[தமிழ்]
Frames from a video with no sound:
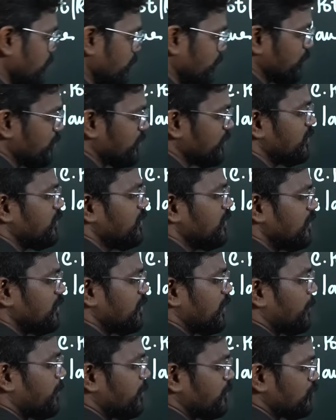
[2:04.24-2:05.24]
சொல்லும்போது
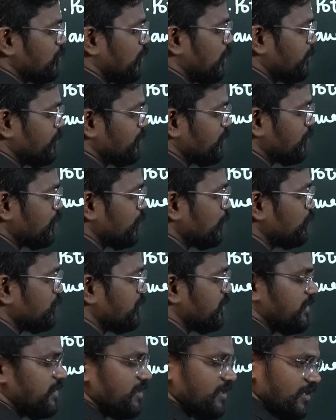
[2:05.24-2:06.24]
அப்படின்னு சொல்லும்போது
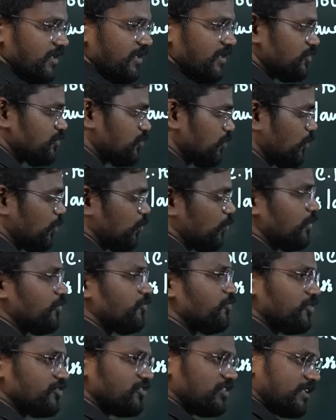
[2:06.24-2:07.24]
கியூஇ ஸோ ஒரு
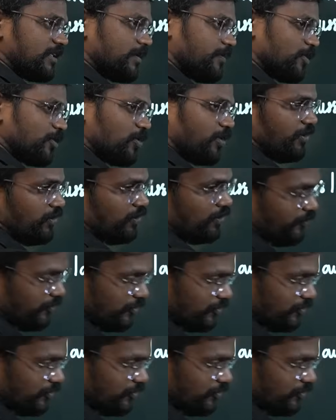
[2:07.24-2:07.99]
ஃபோர்ஸ் அந்த பக்கம் இன்னொரு